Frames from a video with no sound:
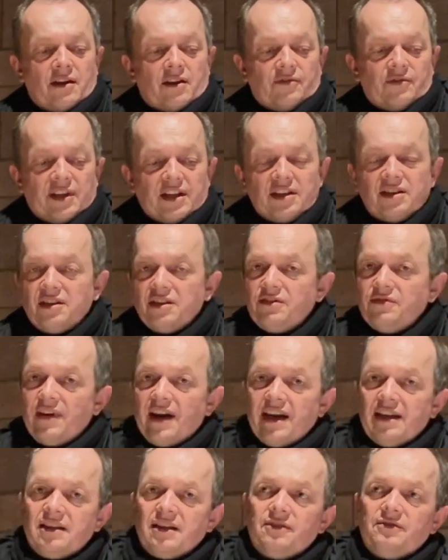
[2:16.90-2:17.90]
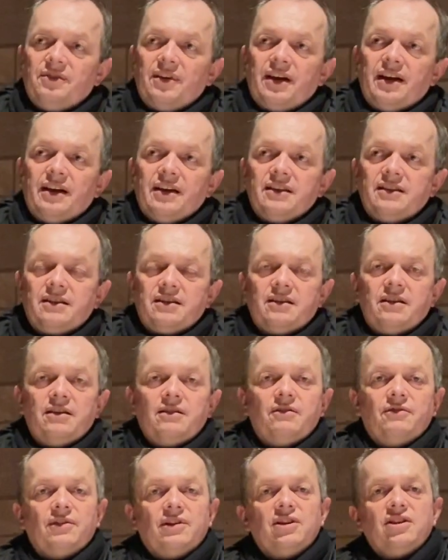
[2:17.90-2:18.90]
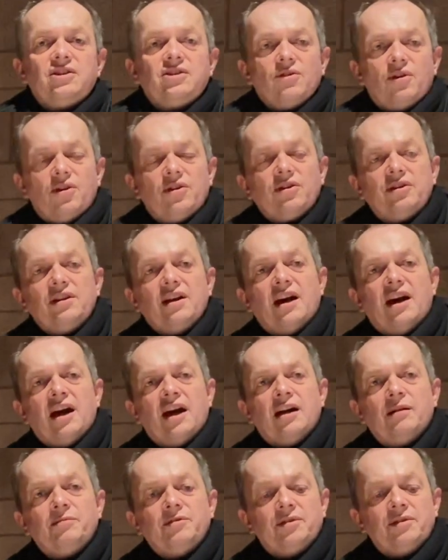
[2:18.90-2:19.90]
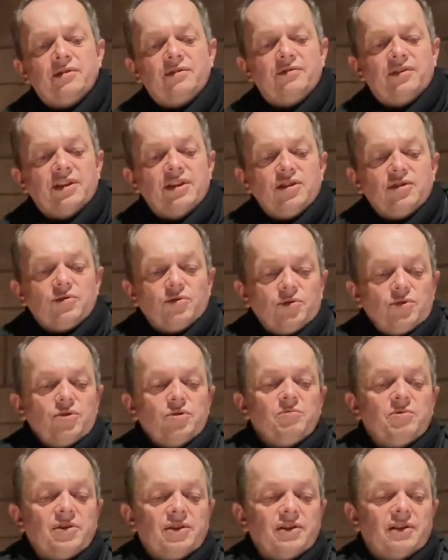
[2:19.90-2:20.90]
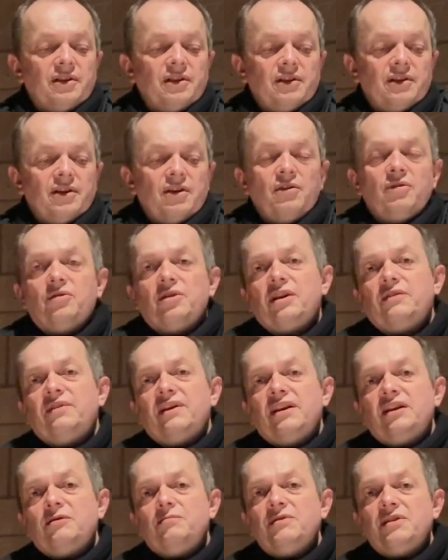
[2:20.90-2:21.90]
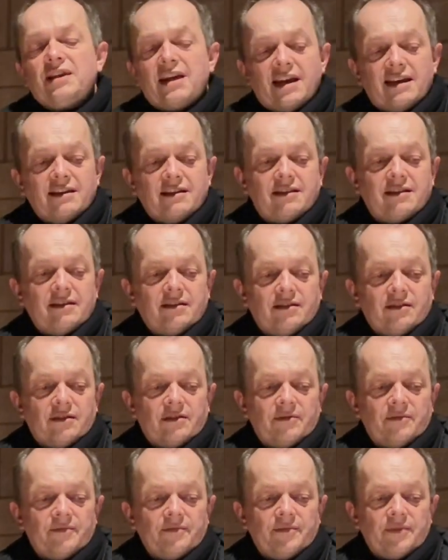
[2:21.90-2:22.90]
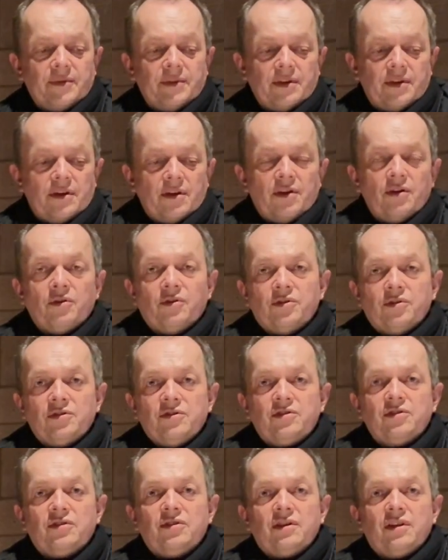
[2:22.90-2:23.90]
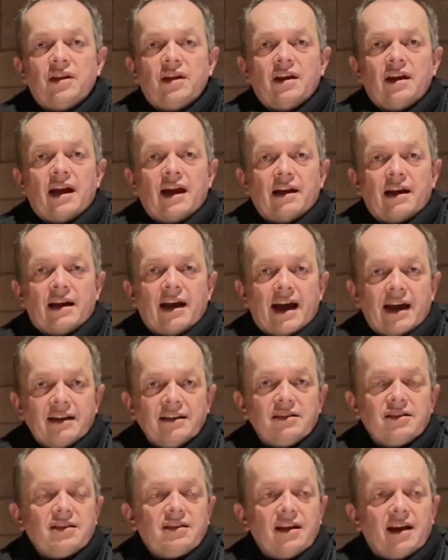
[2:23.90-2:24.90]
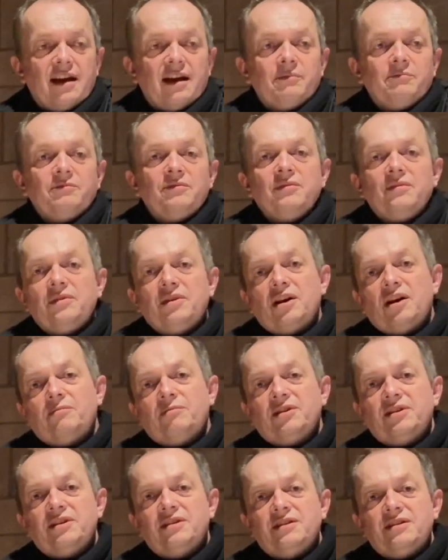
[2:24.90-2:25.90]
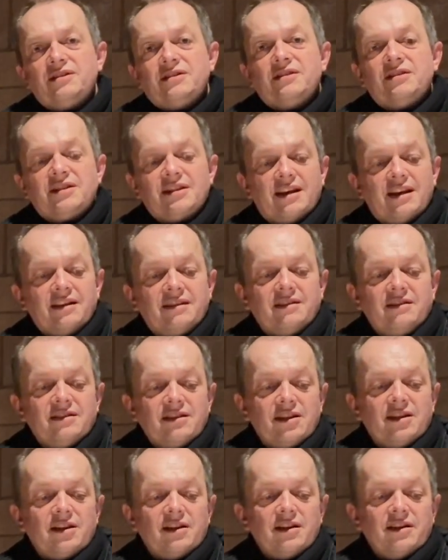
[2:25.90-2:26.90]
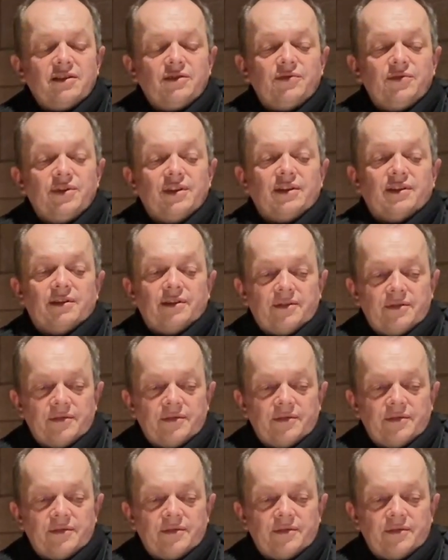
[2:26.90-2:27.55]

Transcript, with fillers: Wenn ich nicht weiter weiß, wenn ich Sorgen habe, wenn ich grübel oder wenn ich mich ängstige. Und Angst haben kann man in diesen Zeiten sicherlich viel.